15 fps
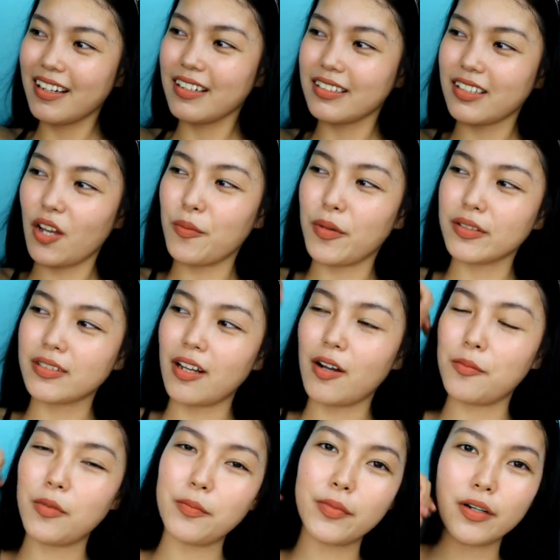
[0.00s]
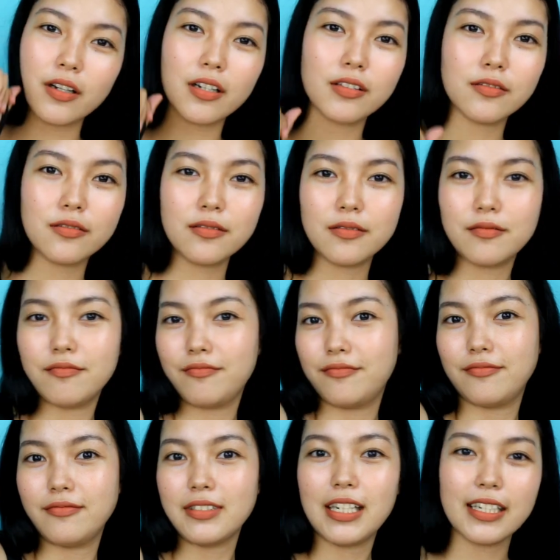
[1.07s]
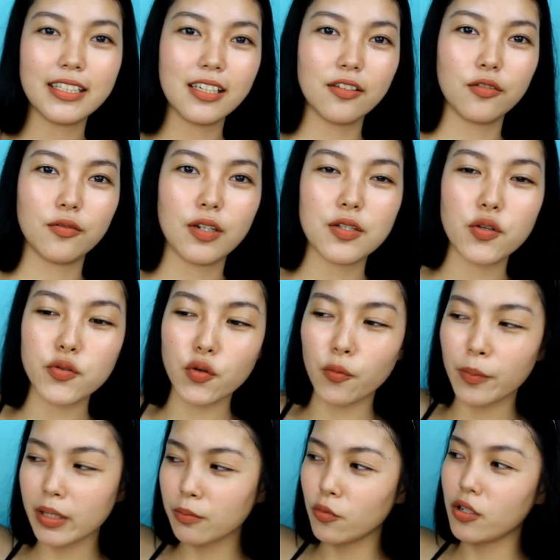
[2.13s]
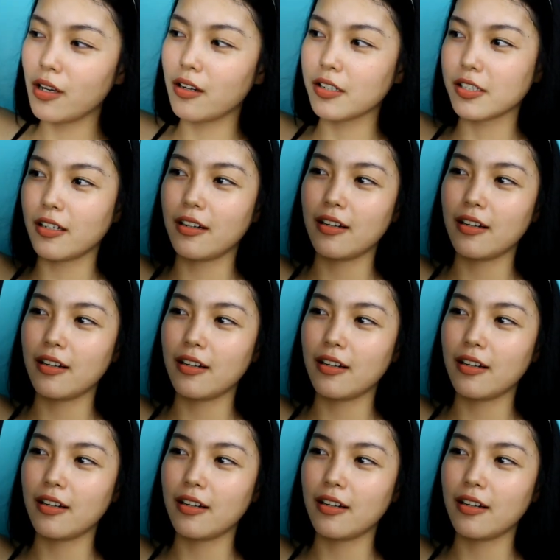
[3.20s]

Tamang-tama pag ano, ganyan. Isusukbit mo lang siya.